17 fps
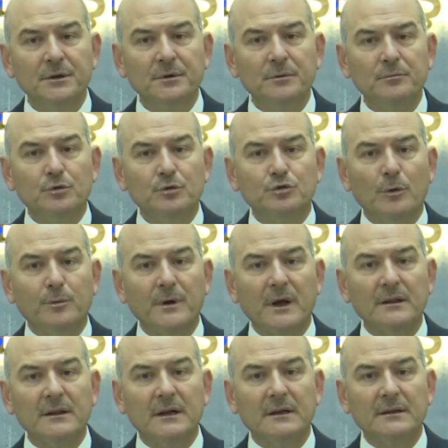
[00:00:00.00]
bu
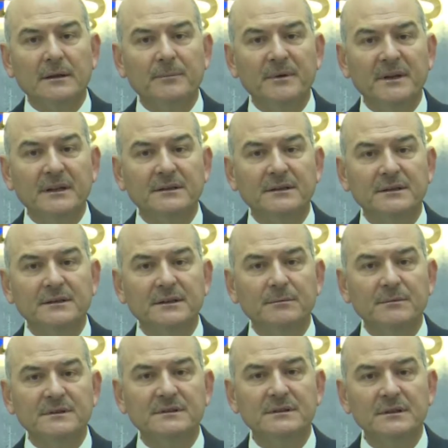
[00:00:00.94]
topraklarda
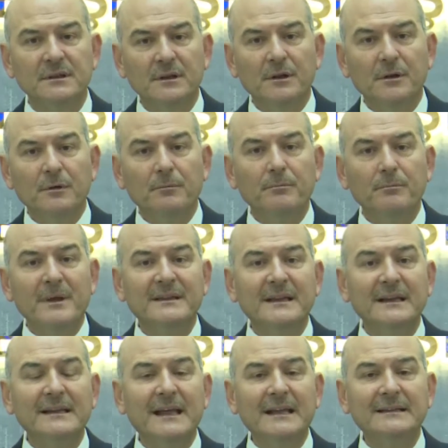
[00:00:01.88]
biriktirdiğimiz
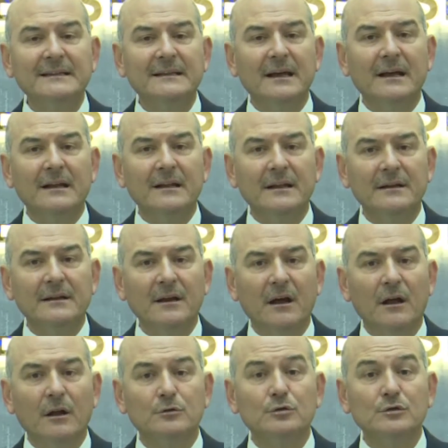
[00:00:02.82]
medeniyet değerlerini
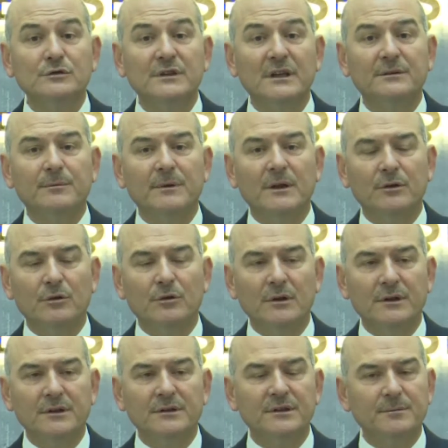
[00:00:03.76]
alt üst etmeye
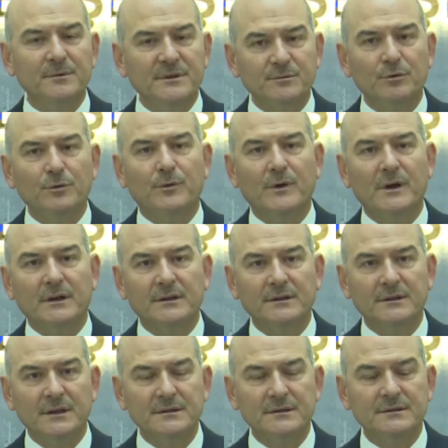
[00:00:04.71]
yöneliktir. Biz bunun
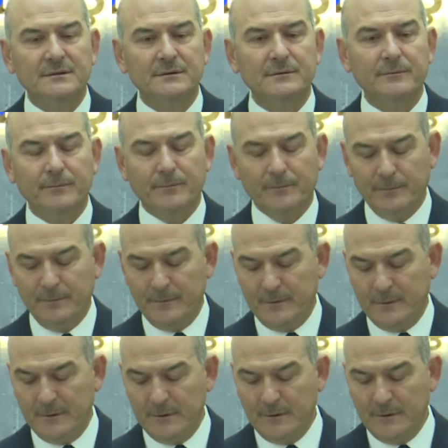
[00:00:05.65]
farkındayız.
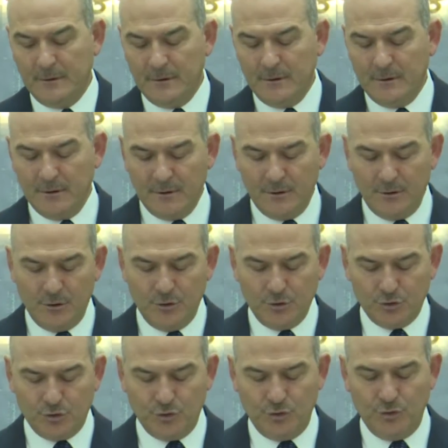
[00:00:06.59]

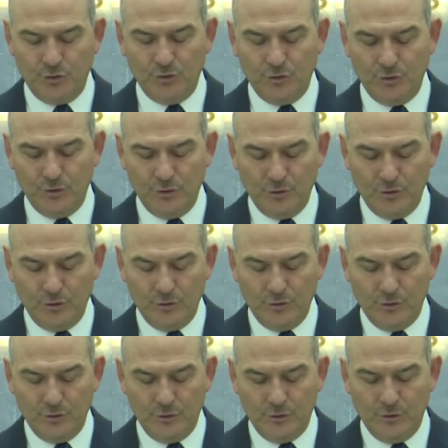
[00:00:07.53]
Şunun
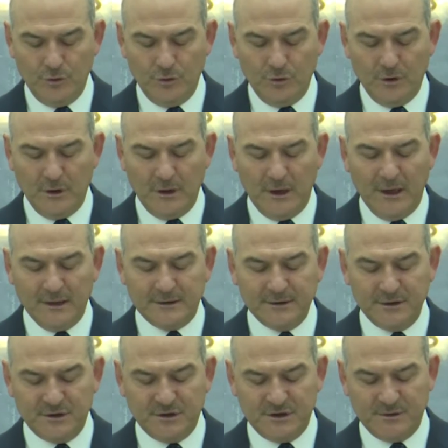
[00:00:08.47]

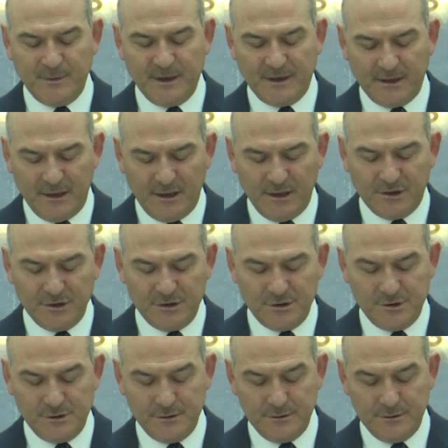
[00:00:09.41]
altını çizmek gerekir.